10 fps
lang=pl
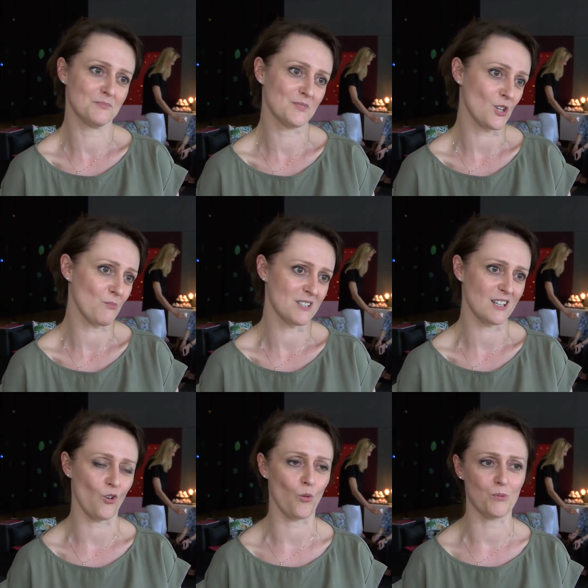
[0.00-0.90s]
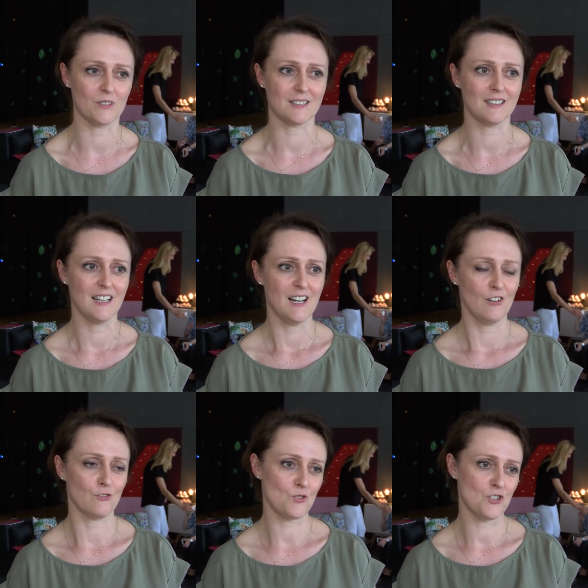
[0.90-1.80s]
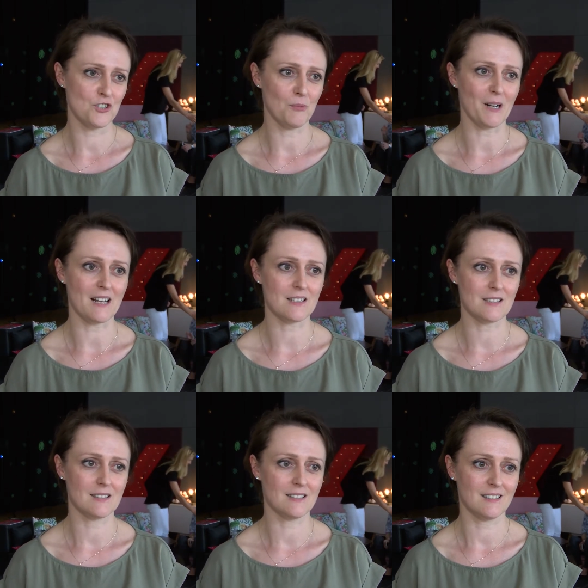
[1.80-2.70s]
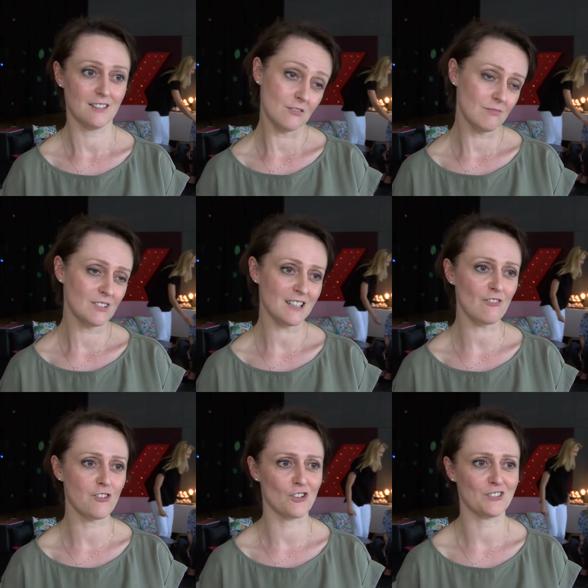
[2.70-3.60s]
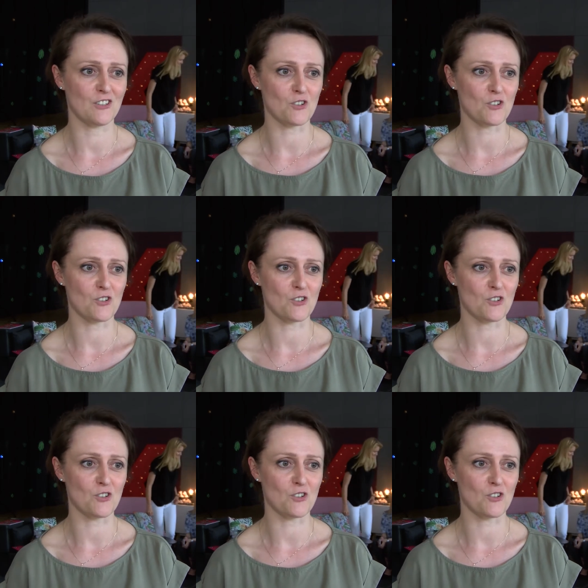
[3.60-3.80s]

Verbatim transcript: zrobić zakupy, wrócić do pracy. Tak wygląda